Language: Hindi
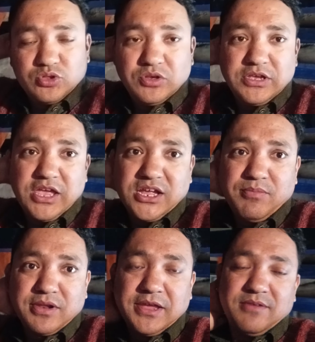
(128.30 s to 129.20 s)
दोस्तों ये
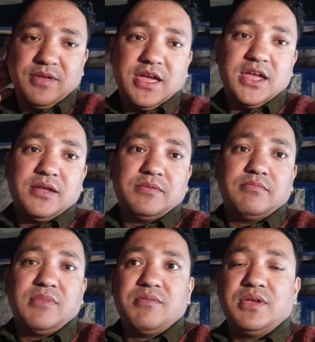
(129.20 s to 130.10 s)
एक कमरा ये भी है
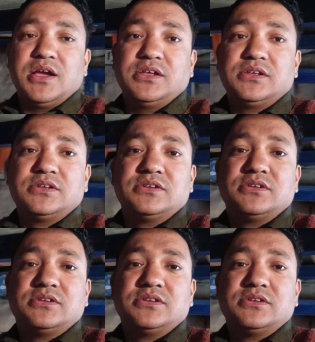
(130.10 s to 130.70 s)
मामी का